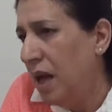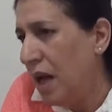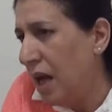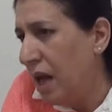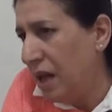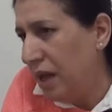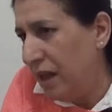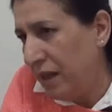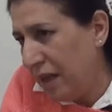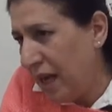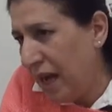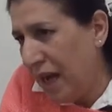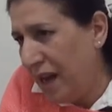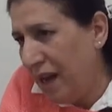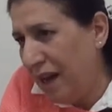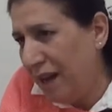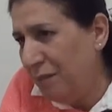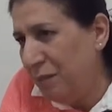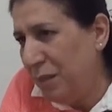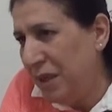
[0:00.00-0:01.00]
آه، يعني
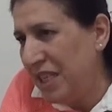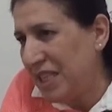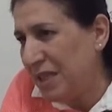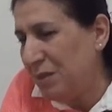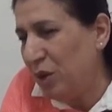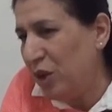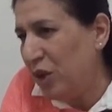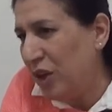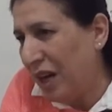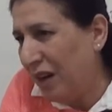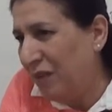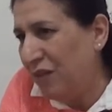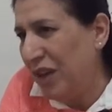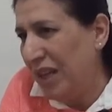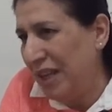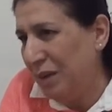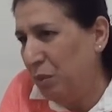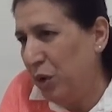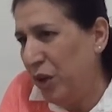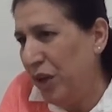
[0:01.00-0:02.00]
بالنسبه لهم
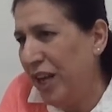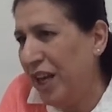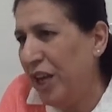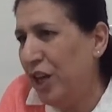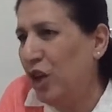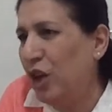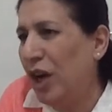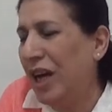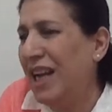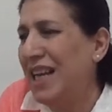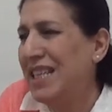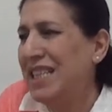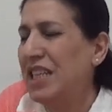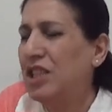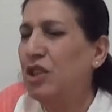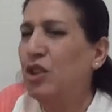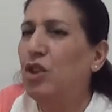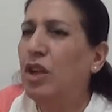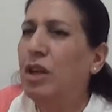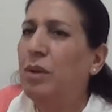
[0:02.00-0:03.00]
افضل مهنه انه على
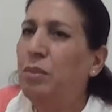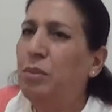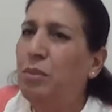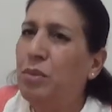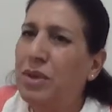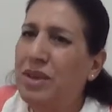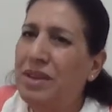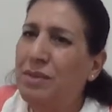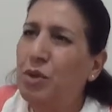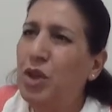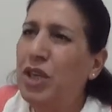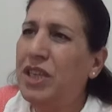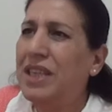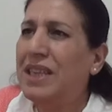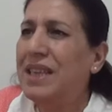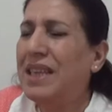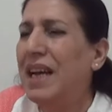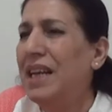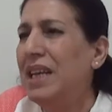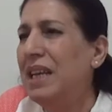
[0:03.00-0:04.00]
اساس انه مهنه
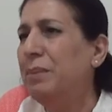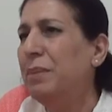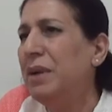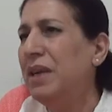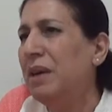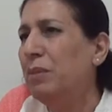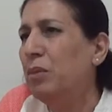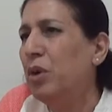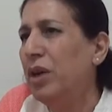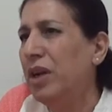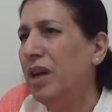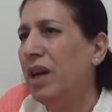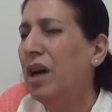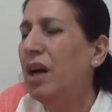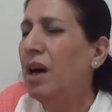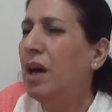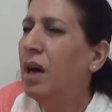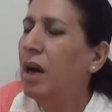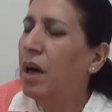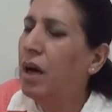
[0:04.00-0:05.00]
التعليم هي مهنه
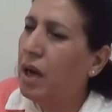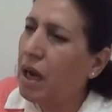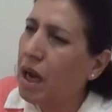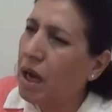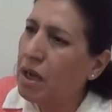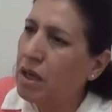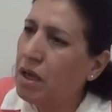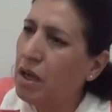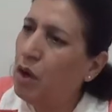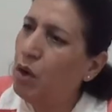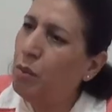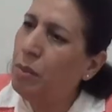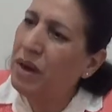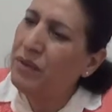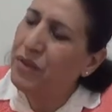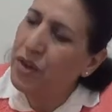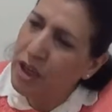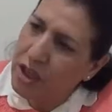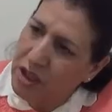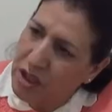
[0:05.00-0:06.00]
راقيه
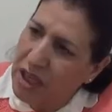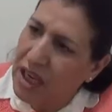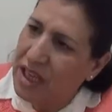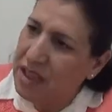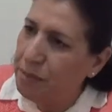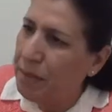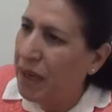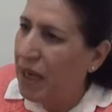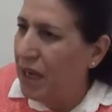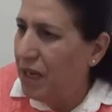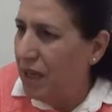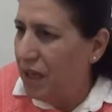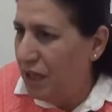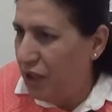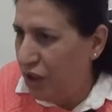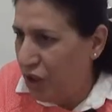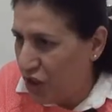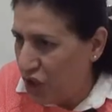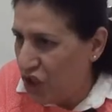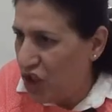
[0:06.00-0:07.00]
وما في اختلاط مع
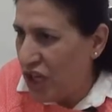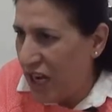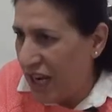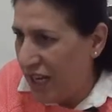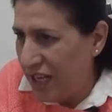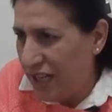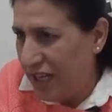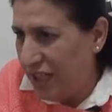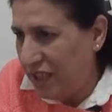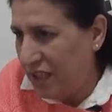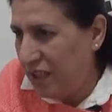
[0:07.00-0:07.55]
الرجال يعني